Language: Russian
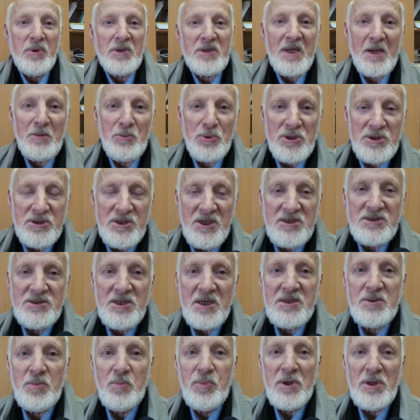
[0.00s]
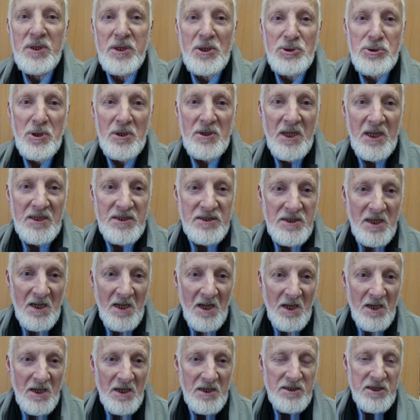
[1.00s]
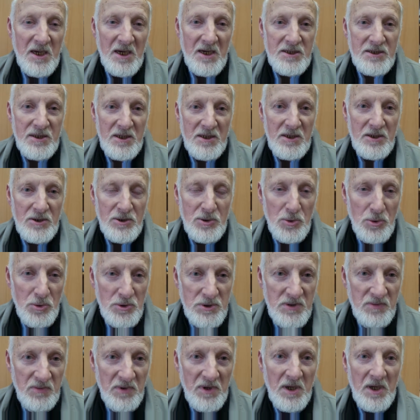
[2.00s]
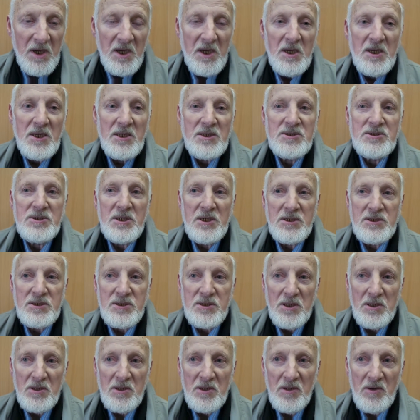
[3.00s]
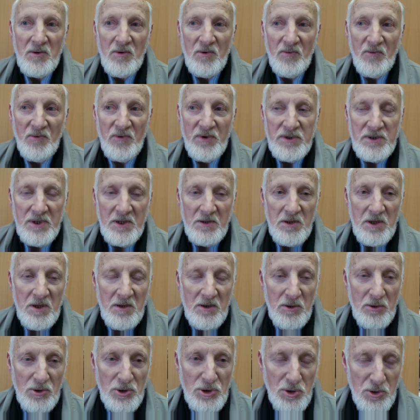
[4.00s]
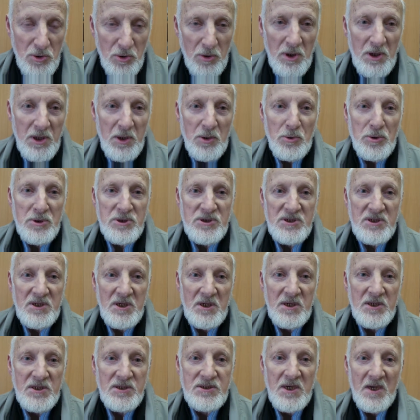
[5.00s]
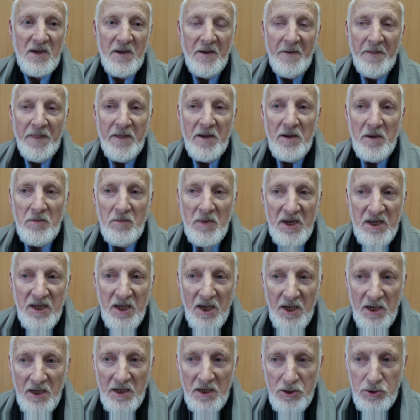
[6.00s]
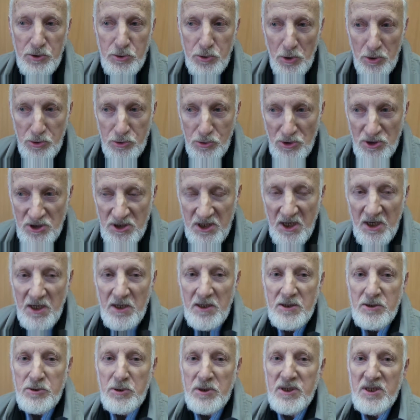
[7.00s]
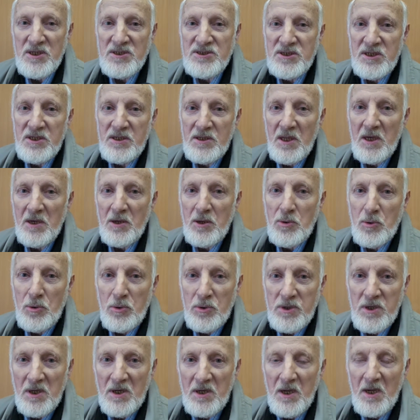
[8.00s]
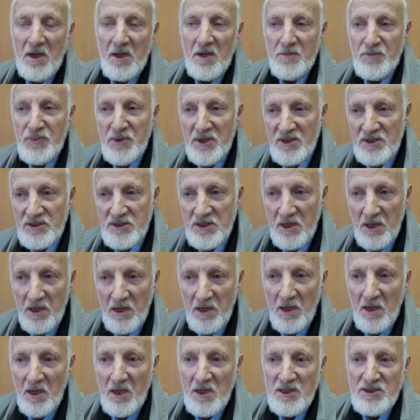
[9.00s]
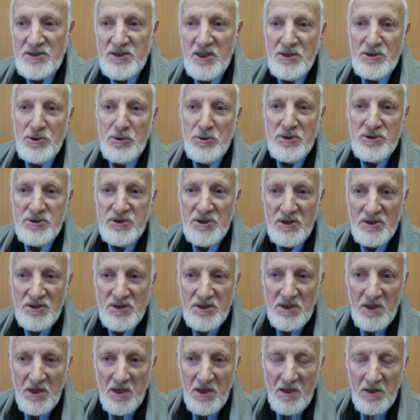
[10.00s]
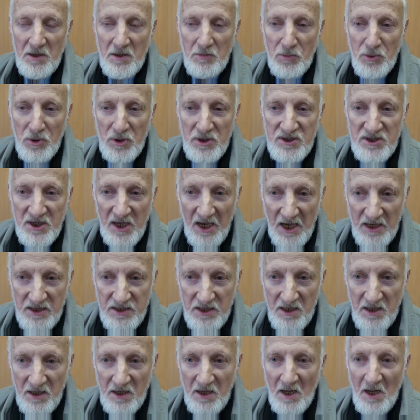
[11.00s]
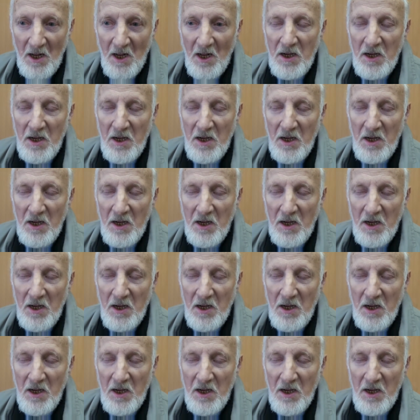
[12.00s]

потому что здесь был журнал театра и искусства, здесь э, в этой школе учились э, моя тетушка, тетя Зина Кугель Пирская, здесь же учился мой дядя